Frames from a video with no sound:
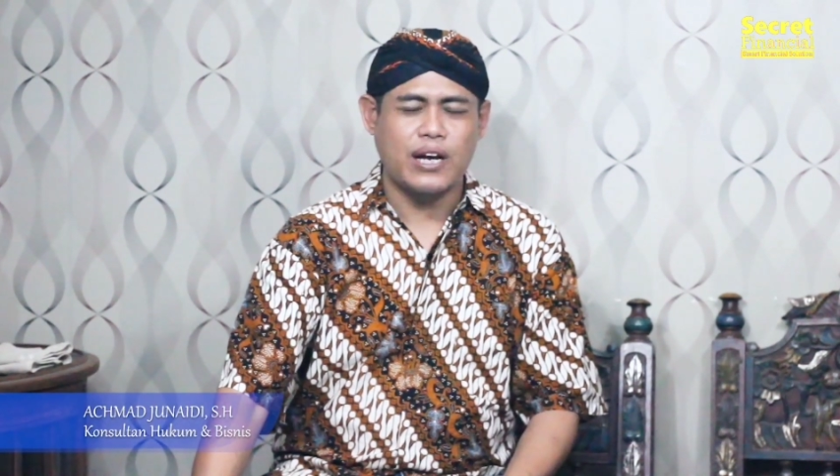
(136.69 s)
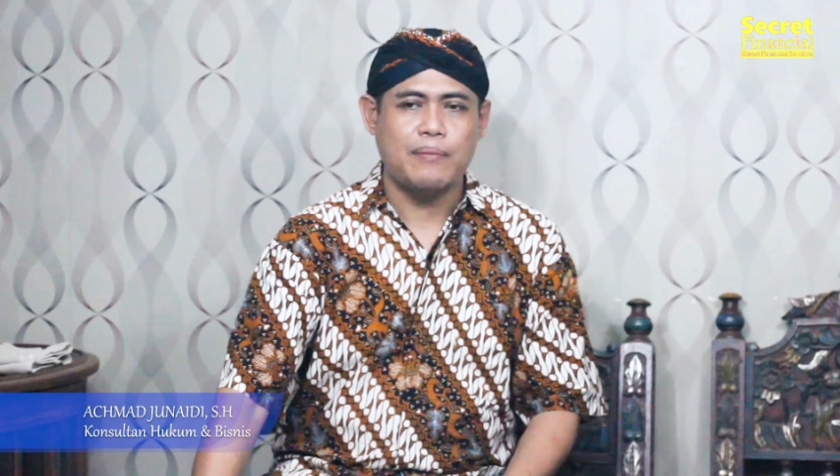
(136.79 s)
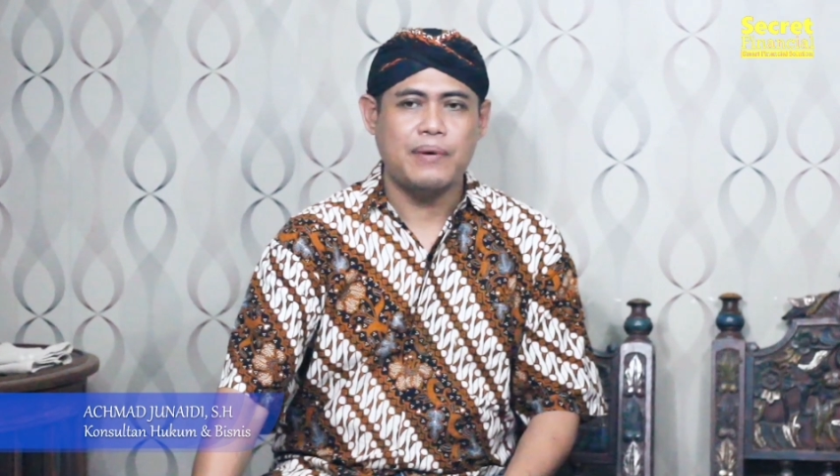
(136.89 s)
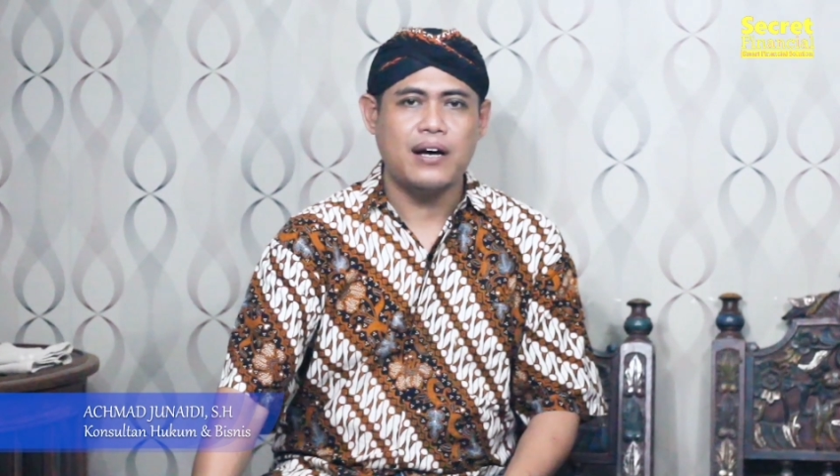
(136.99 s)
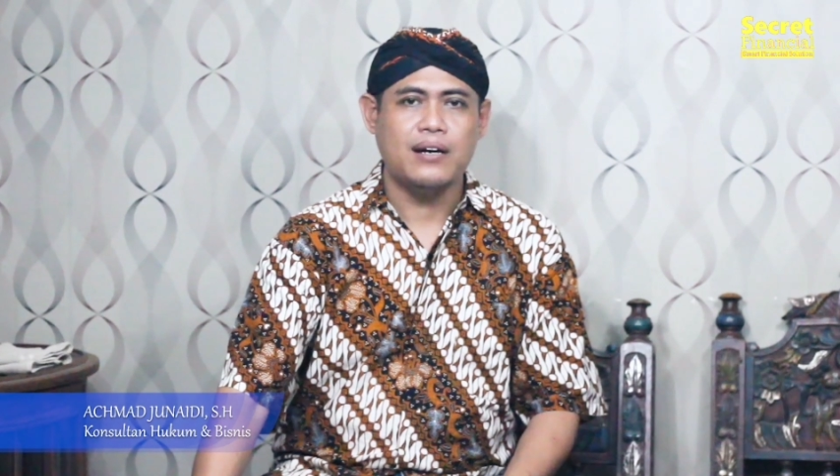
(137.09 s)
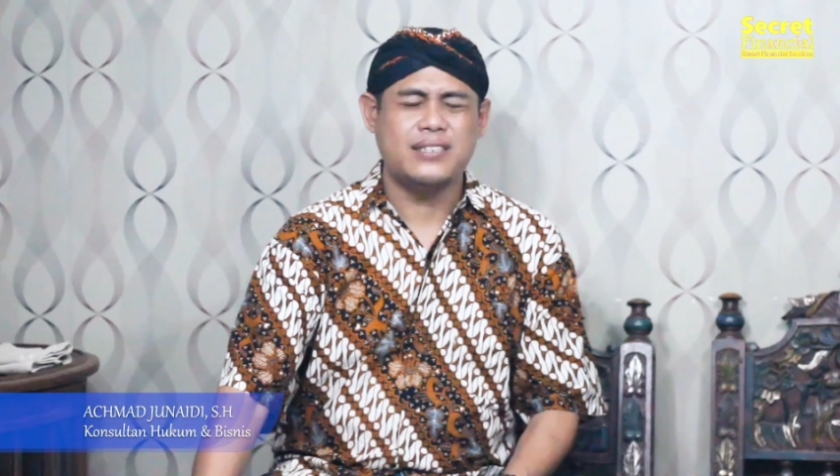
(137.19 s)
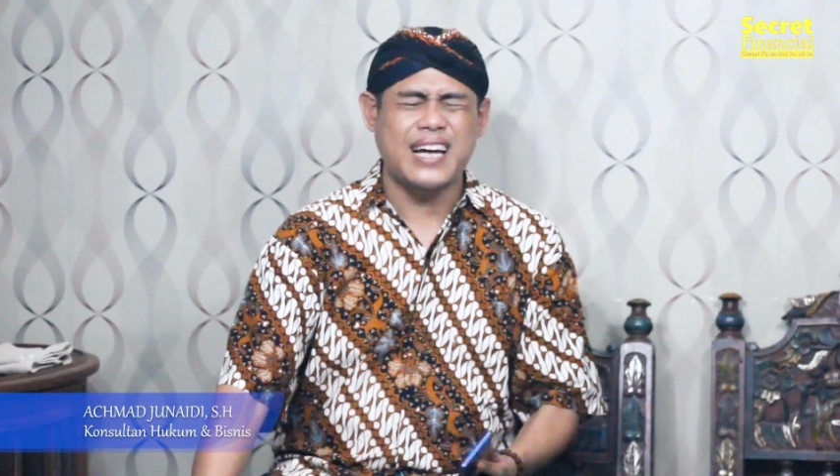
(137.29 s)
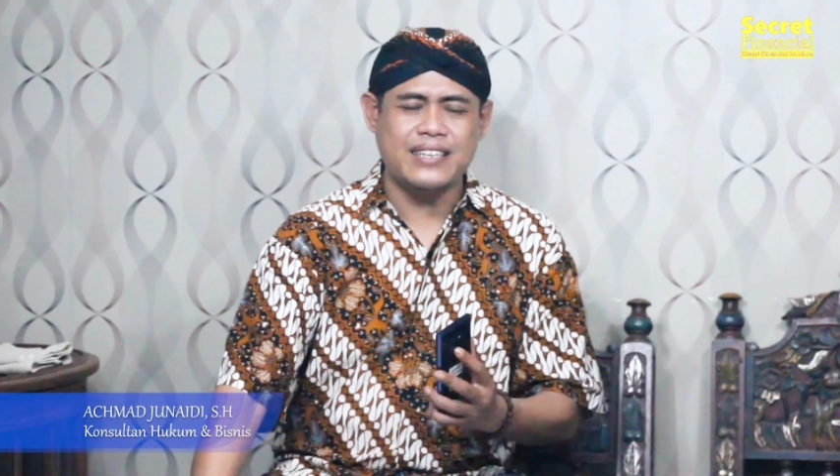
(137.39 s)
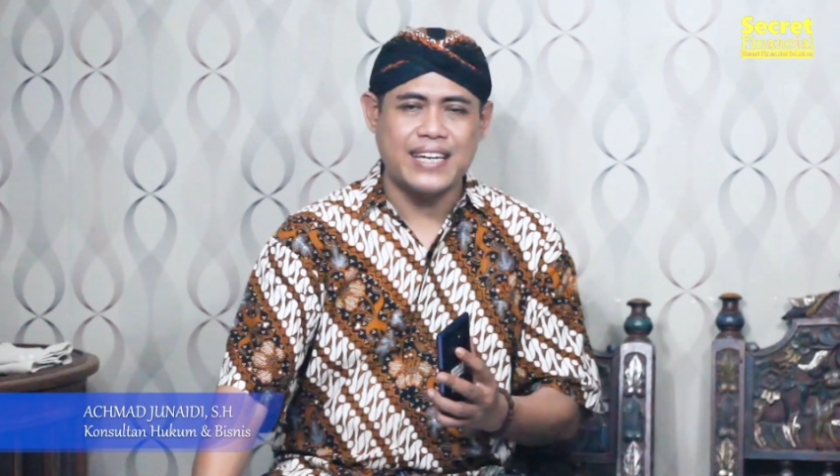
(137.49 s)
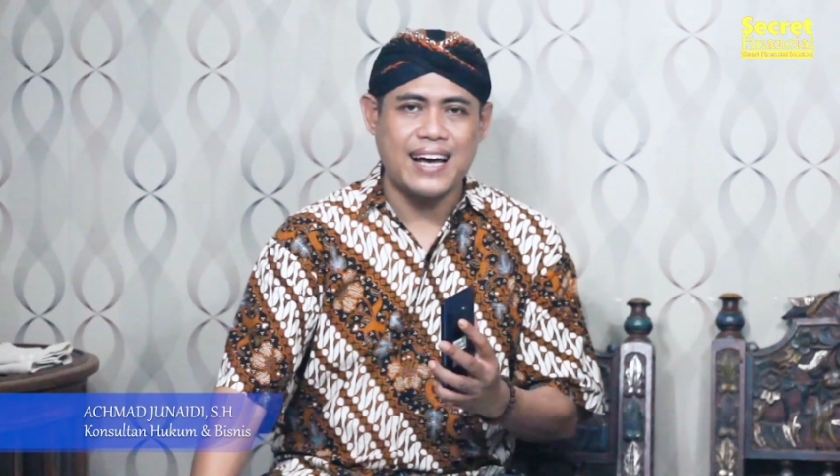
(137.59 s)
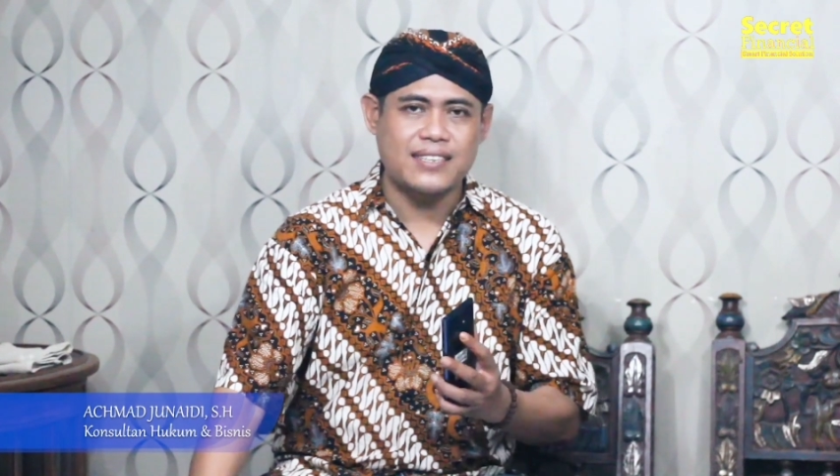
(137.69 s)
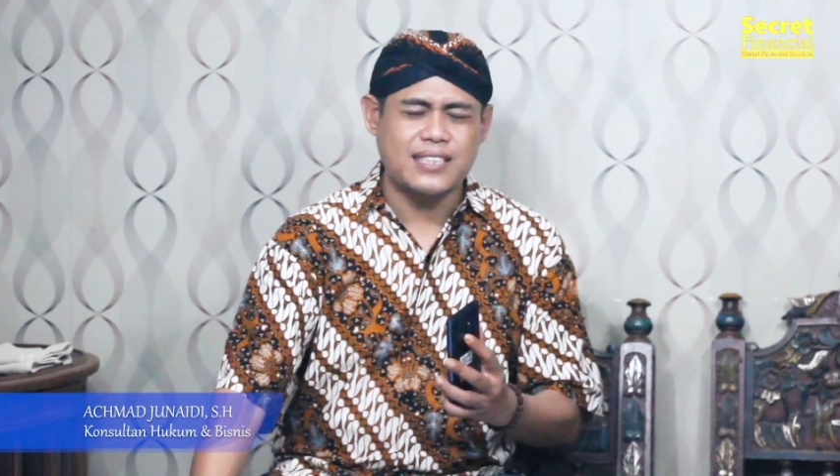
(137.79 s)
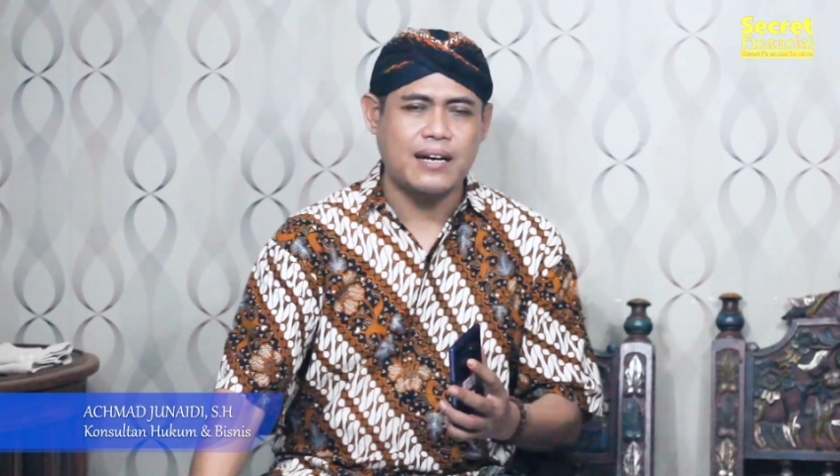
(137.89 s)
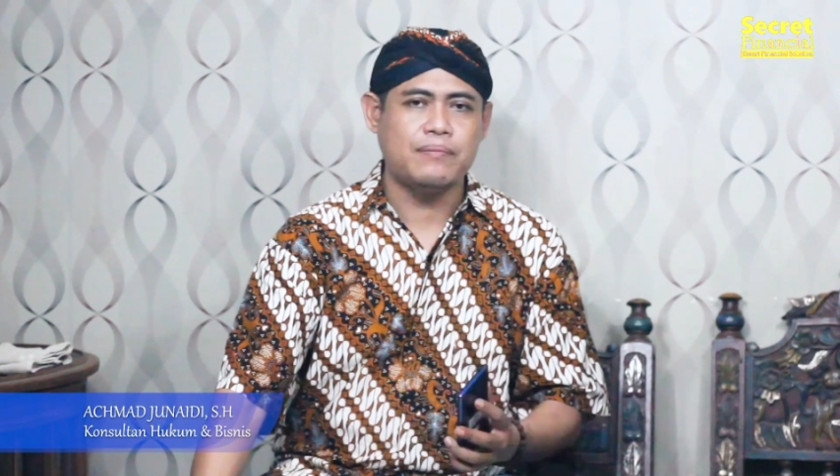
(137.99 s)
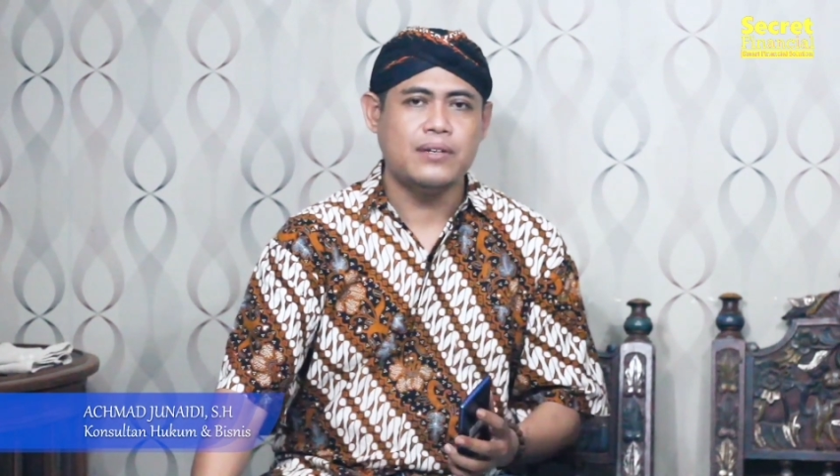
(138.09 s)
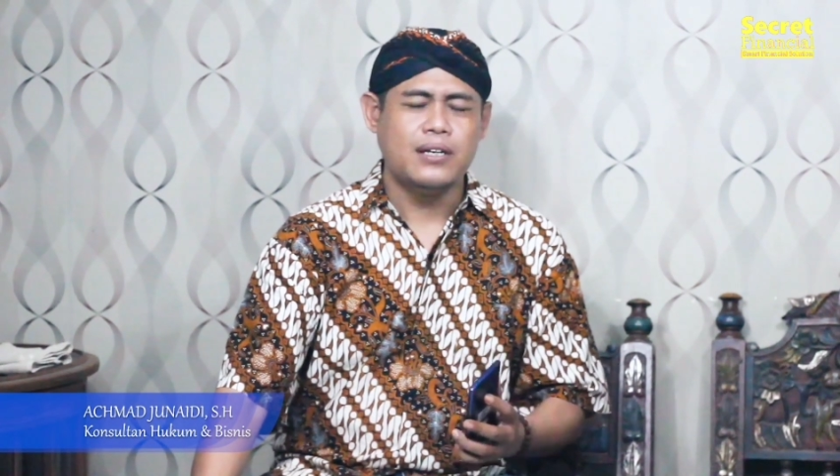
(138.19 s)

lama dan diancam